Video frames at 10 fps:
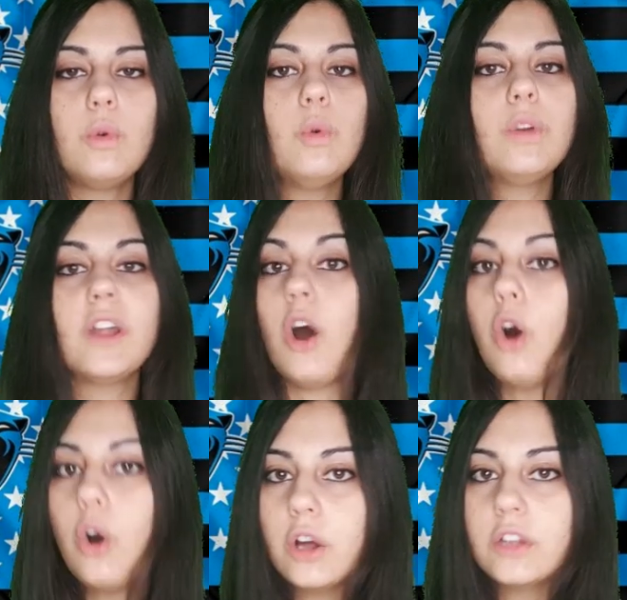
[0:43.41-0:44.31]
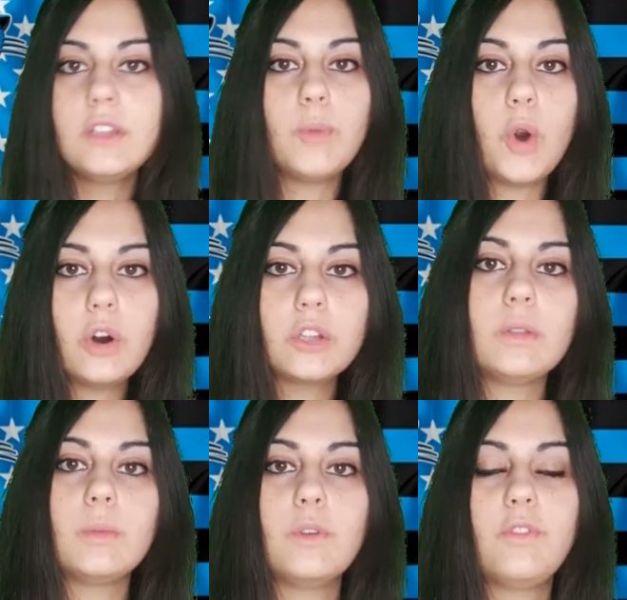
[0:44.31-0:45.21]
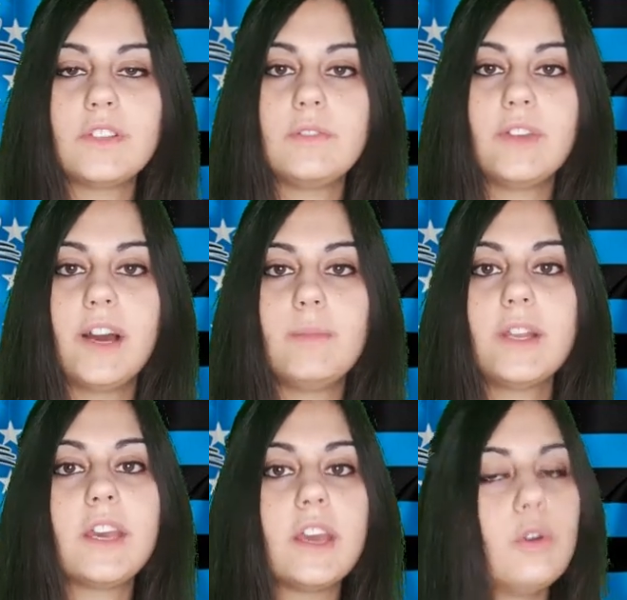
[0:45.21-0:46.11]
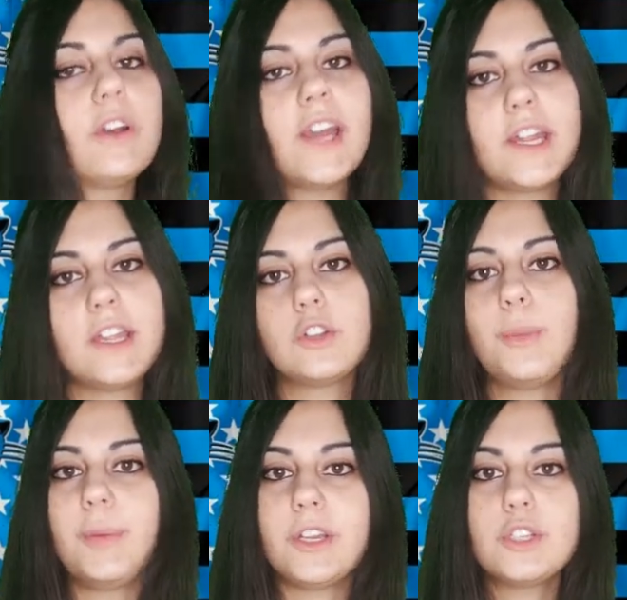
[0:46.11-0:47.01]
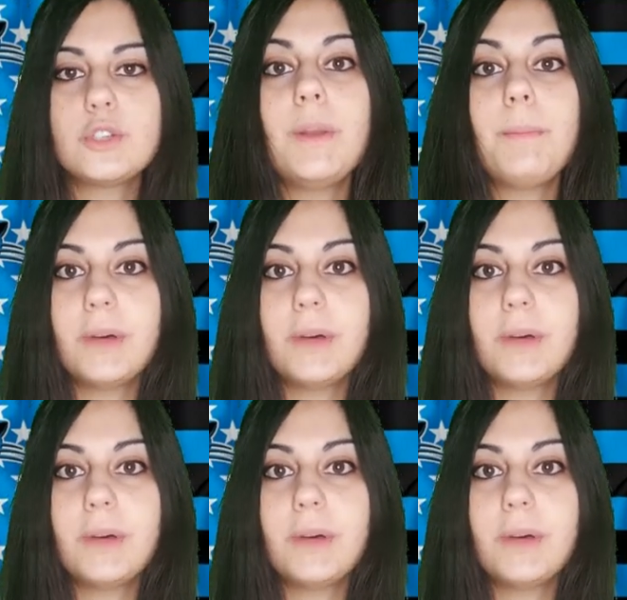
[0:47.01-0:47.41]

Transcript: un ottimo, ottimo offensive lineman che ok era dopo Penny Sewell,